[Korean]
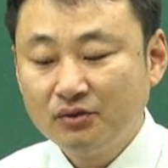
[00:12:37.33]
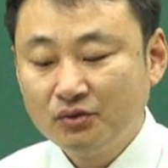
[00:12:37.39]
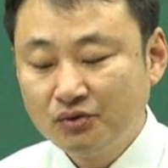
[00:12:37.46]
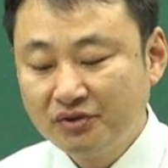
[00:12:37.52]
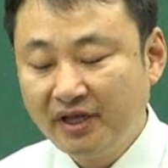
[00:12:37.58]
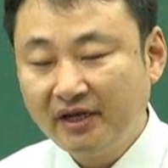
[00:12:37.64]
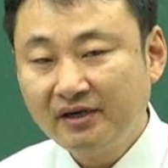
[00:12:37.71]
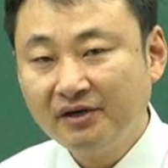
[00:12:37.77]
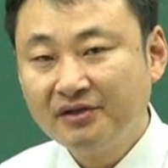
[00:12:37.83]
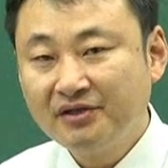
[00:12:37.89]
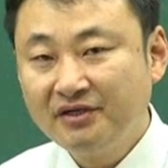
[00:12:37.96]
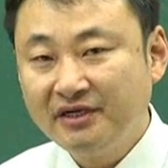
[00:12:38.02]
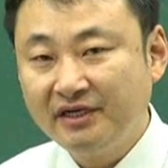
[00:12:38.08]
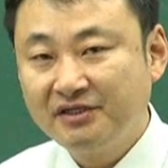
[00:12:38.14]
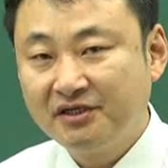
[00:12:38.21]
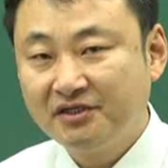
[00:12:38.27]

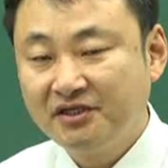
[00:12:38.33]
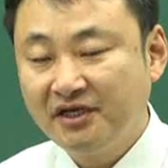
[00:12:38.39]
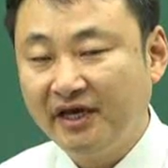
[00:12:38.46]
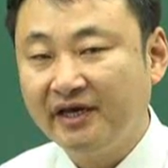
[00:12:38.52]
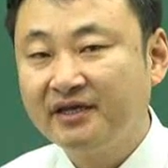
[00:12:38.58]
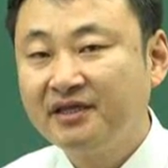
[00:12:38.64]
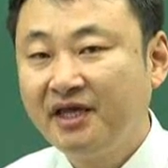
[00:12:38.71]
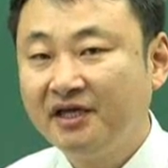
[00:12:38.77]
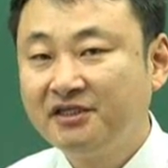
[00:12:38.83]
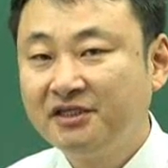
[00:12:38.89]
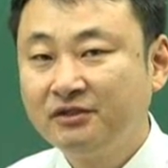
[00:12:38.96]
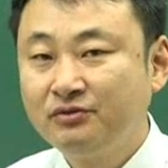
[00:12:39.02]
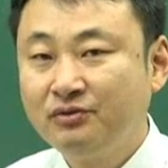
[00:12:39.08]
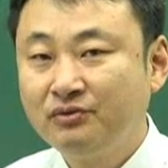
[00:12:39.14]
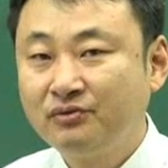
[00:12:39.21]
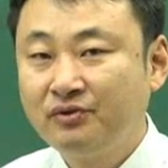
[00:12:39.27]
주택건설 예정제 대지
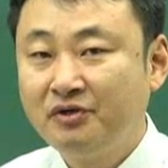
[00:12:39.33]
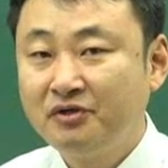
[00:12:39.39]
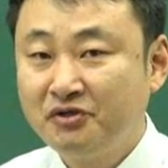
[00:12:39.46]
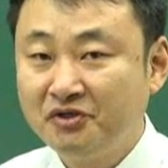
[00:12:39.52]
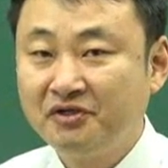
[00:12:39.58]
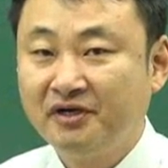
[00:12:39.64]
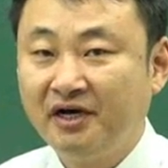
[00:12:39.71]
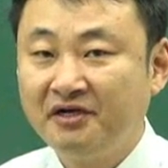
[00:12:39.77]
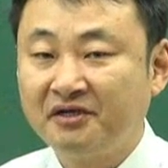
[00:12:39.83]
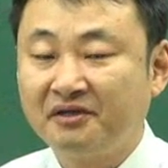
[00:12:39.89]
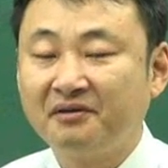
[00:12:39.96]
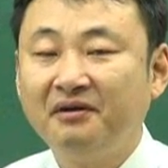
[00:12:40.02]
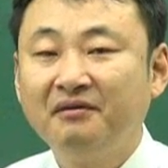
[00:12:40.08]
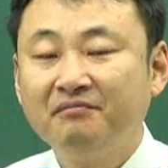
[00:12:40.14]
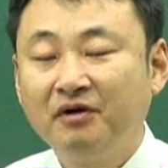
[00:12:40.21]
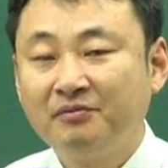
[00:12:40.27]
소유권을 취득하는
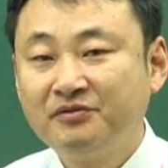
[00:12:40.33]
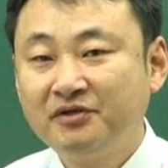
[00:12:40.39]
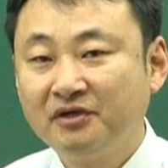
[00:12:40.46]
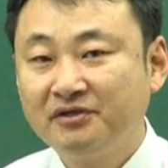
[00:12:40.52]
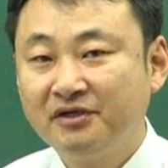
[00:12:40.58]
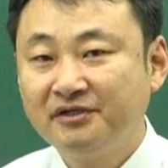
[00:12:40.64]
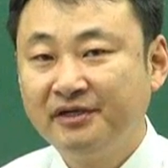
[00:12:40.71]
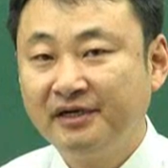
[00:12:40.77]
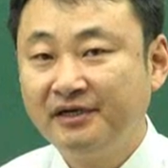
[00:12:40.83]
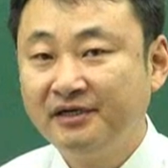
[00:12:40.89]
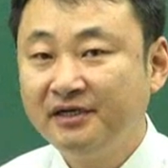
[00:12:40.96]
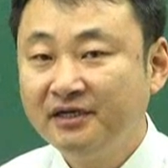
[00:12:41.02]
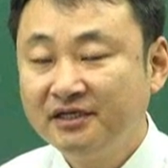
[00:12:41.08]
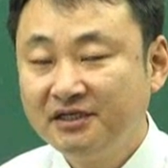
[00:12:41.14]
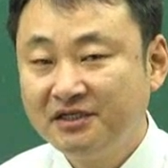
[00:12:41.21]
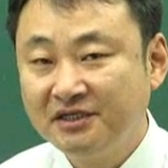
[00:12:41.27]
법적
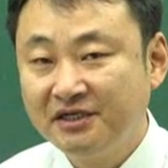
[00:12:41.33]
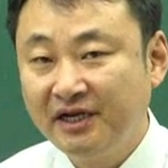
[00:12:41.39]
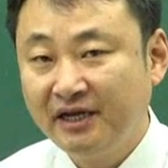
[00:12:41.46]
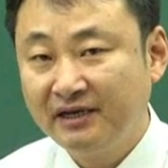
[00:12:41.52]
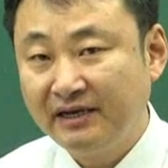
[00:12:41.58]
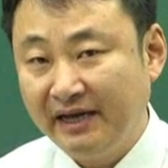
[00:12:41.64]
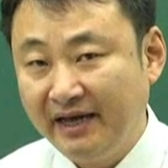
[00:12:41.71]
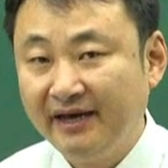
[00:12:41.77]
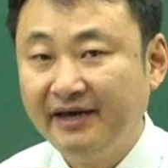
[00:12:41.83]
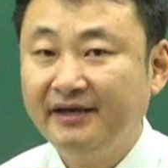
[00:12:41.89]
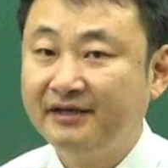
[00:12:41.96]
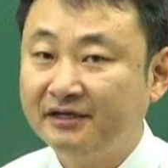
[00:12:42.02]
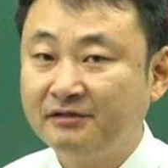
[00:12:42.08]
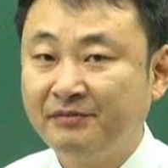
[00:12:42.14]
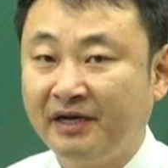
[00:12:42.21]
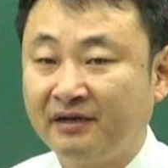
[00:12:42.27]
절차를 진행하게
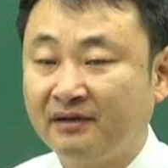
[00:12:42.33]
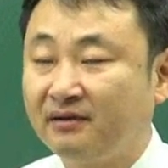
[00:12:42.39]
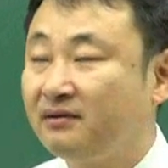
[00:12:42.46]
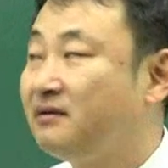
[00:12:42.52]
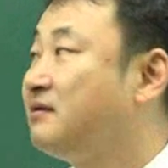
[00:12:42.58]
되지만